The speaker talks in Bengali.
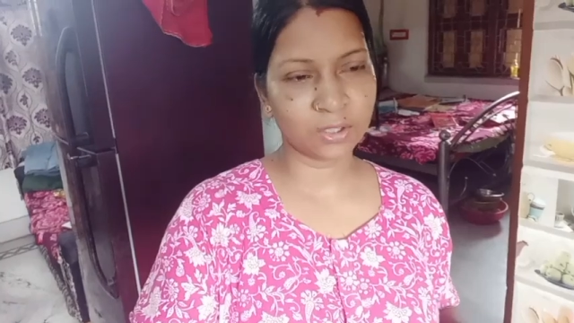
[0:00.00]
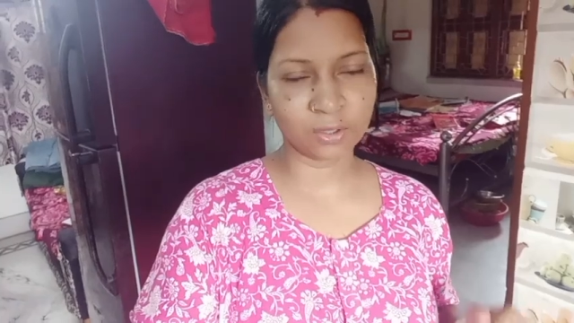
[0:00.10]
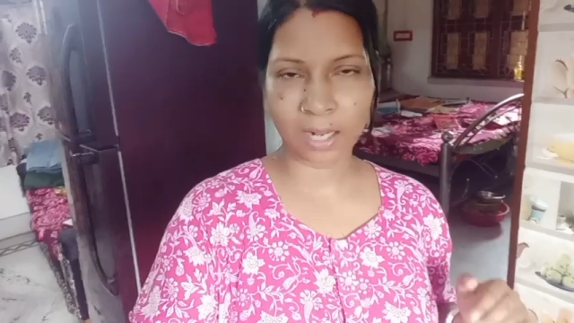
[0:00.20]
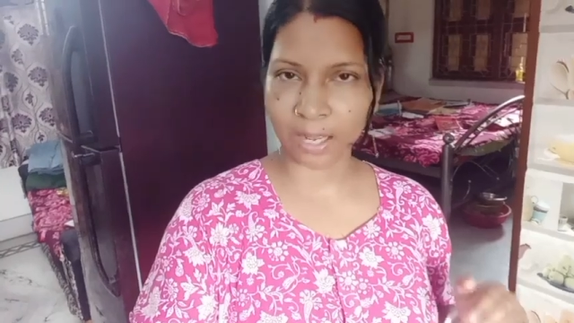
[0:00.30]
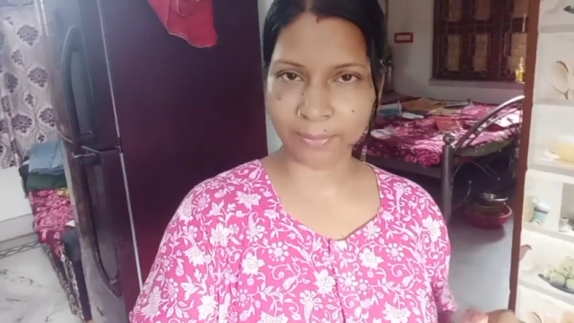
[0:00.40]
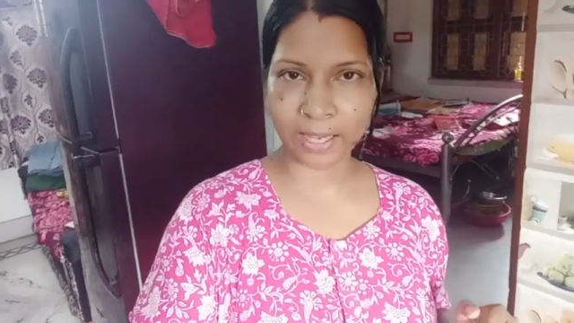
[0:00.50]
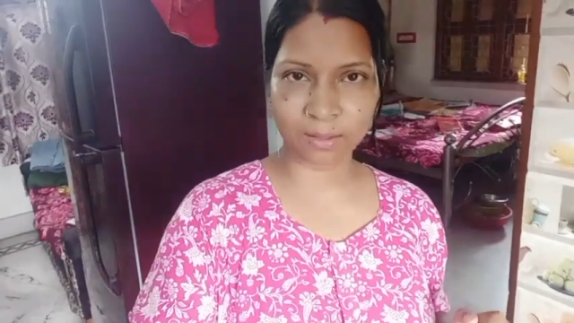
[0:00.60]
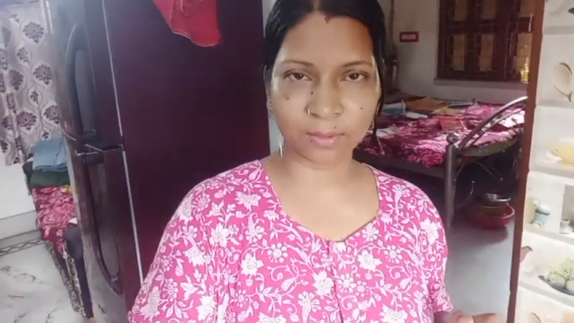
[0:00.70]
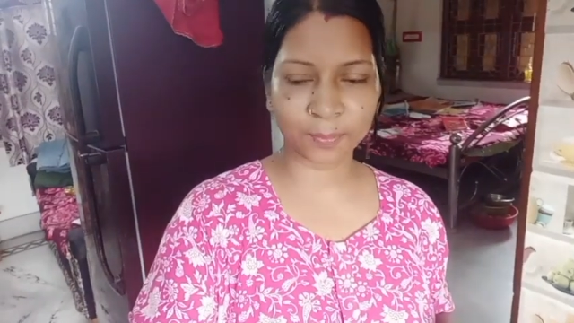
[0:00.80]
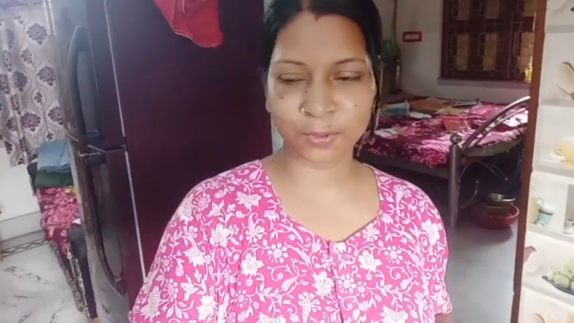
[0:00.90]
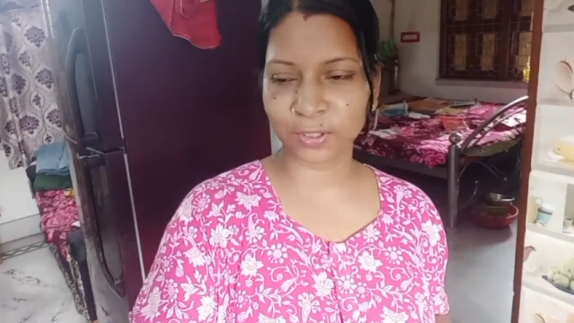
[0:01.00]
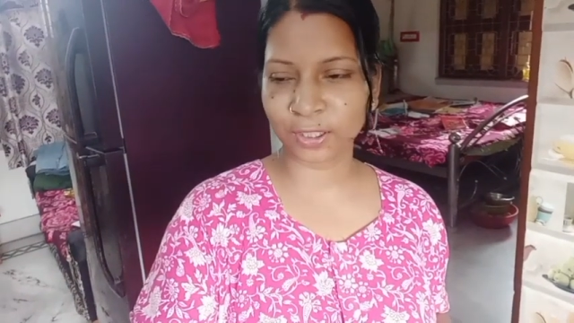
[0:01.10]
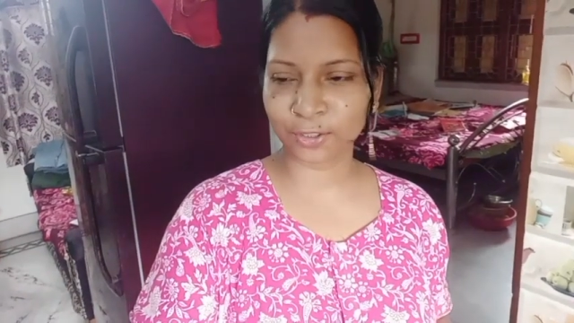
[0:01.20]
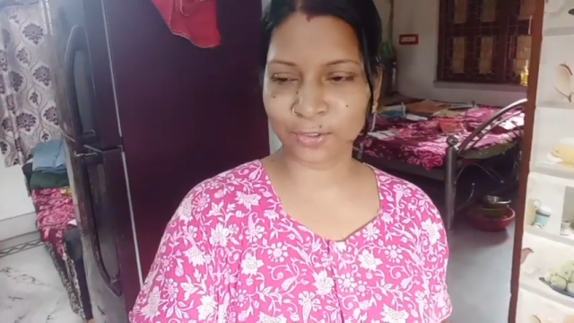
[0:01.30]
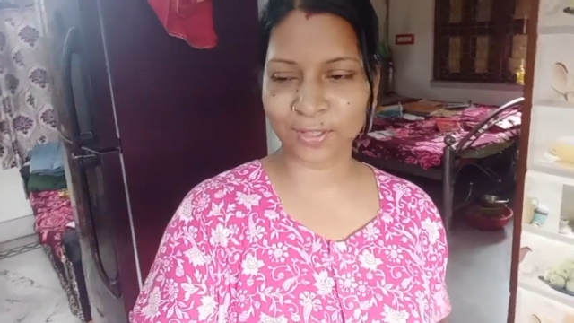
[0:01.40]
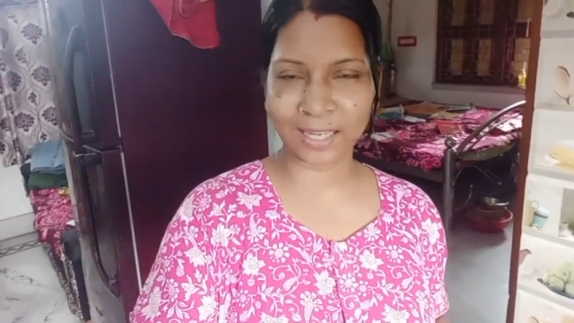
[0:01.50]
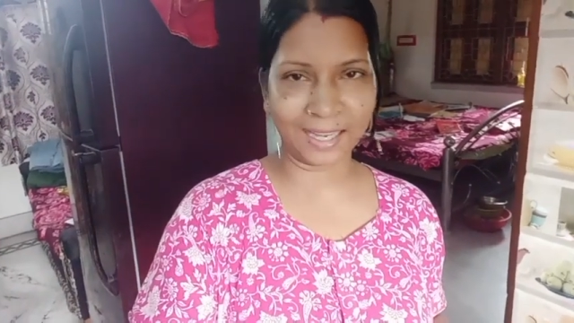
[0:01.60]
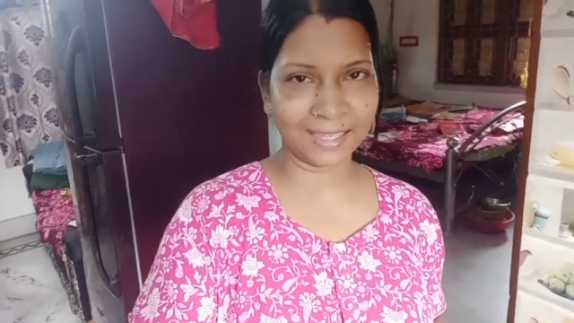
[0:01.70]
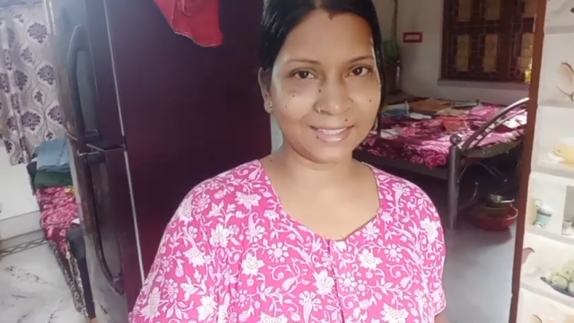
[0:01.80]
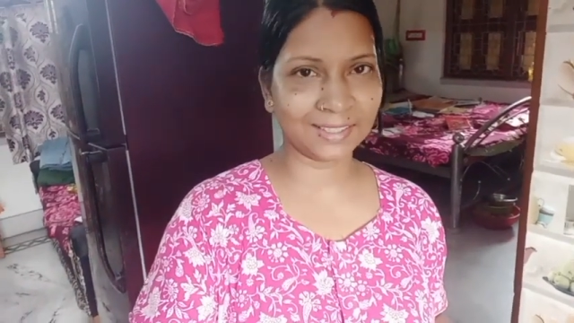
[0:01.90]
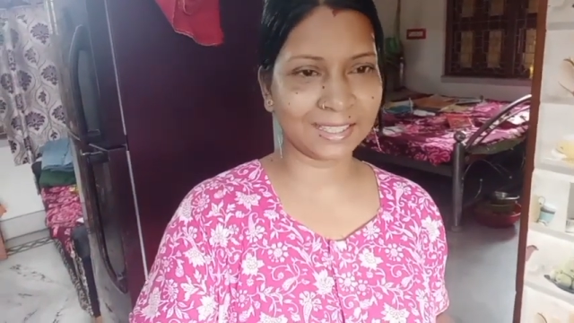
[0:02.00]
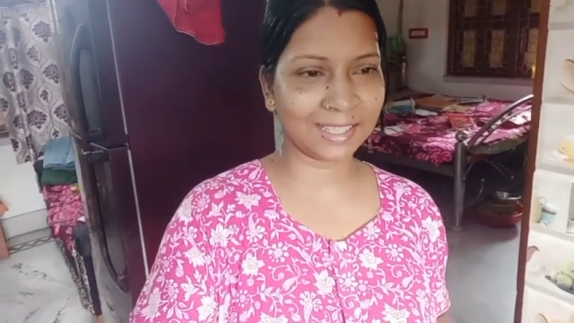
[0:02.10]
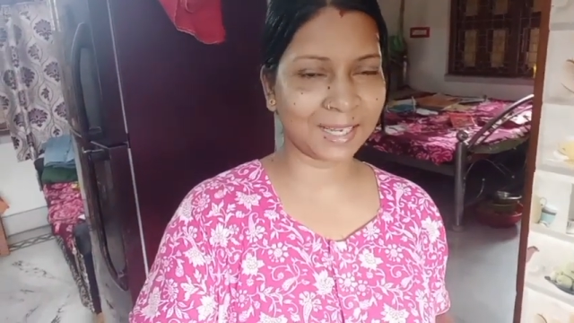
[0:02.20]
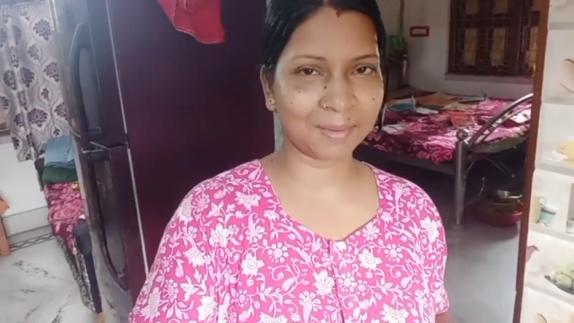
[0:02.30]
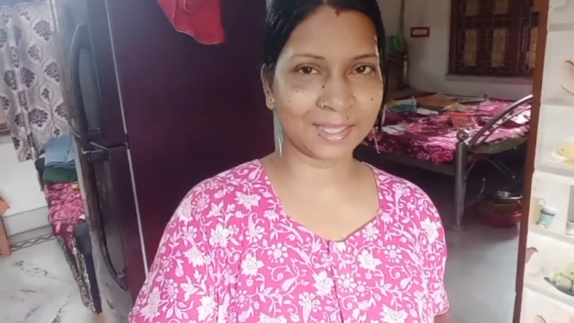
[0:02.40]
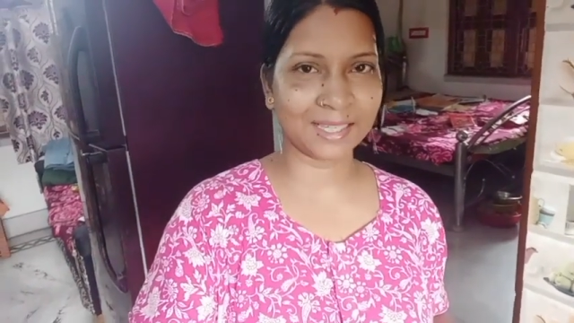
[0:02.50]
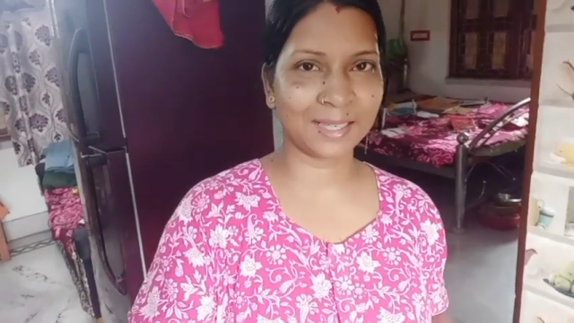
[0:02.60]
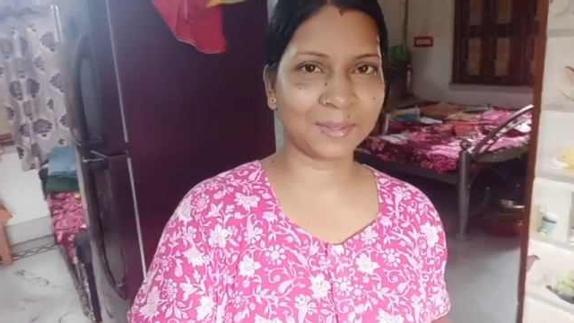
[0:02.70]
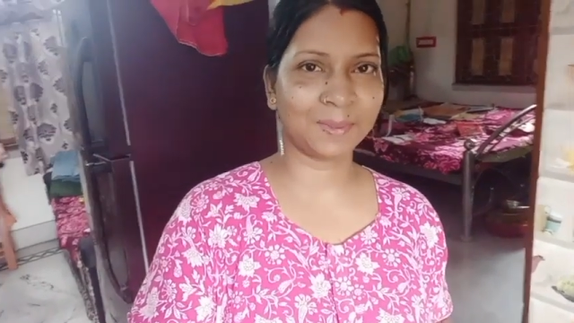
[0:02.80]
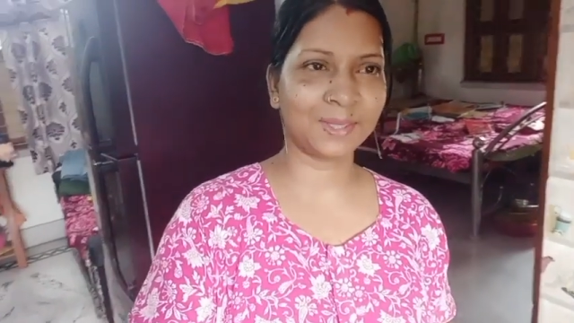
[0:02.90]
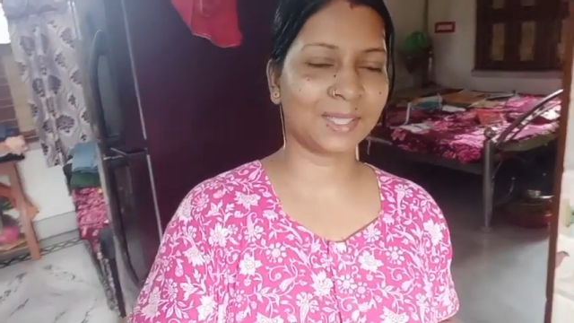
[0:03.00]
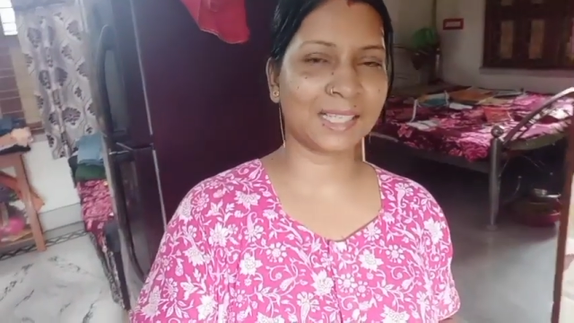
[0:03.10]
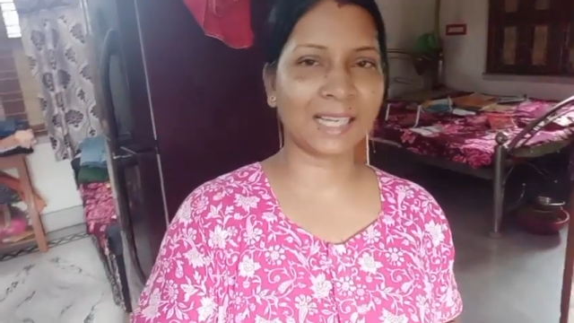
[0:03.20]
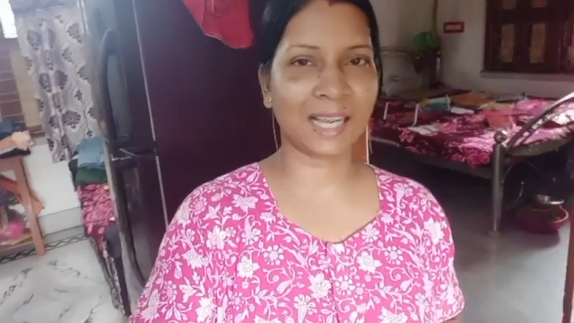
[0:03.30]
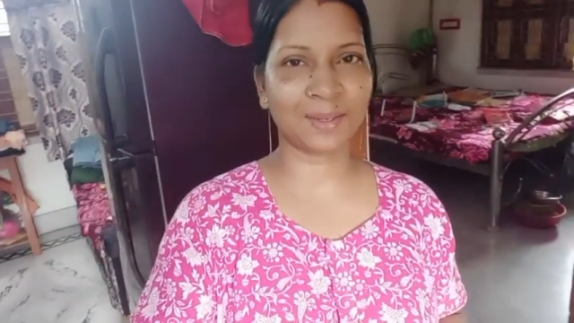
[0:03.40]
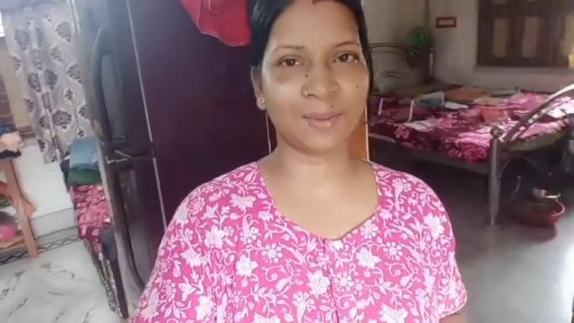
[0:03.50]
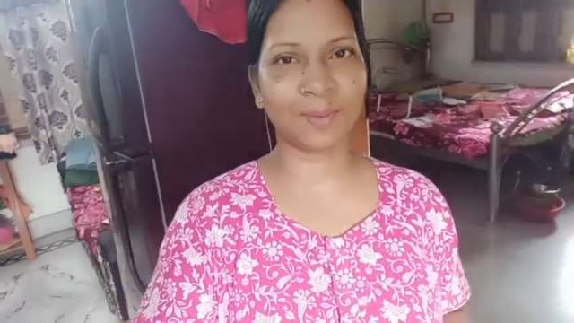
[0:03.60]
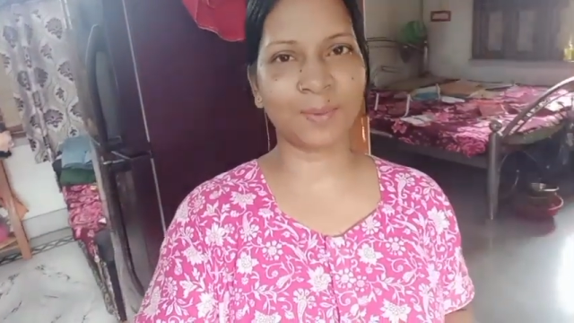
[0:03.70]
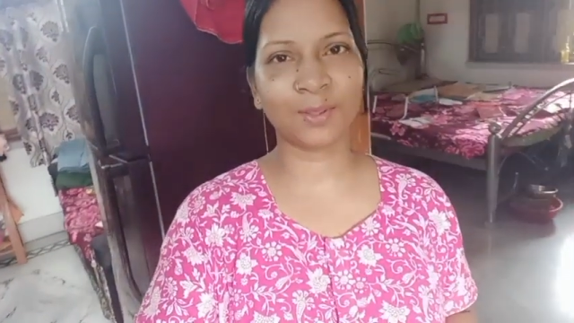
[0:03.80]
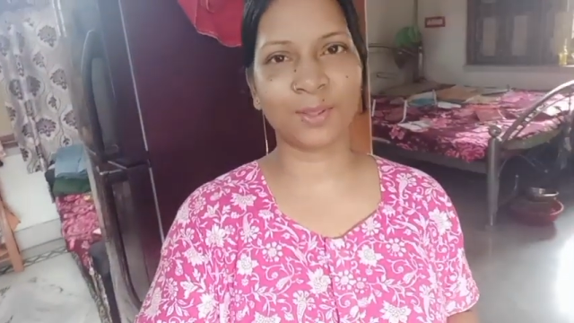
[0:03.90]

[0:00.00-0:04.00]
চলো আমি এখনো পর্যন্ত কিছু খাইনি তো কি খাবো সেটা তোমাদের সঙ্গে শেয়ার করব